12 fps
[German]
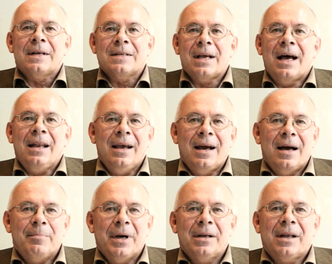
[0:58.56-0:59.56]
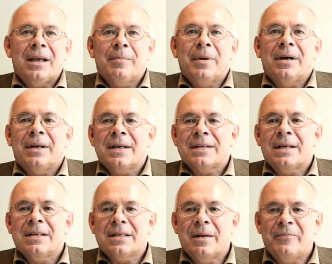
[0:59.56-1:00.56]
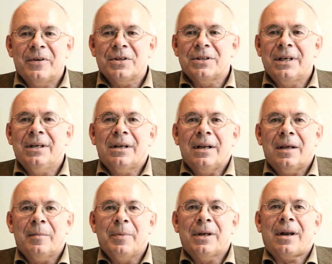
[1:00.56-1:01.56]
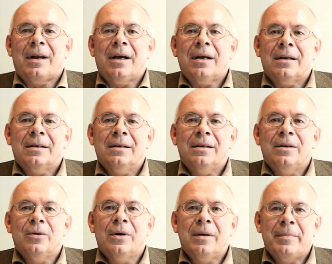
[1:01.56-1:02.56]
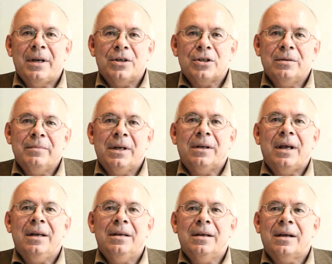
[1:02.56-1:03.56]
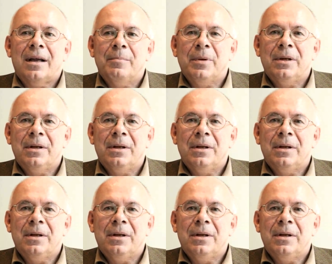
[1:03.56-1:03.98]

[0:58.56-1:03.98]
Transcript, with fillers: dass alle Arbeitgeber das als selbstverständlich betrachten, junge Menschen mit Handicap in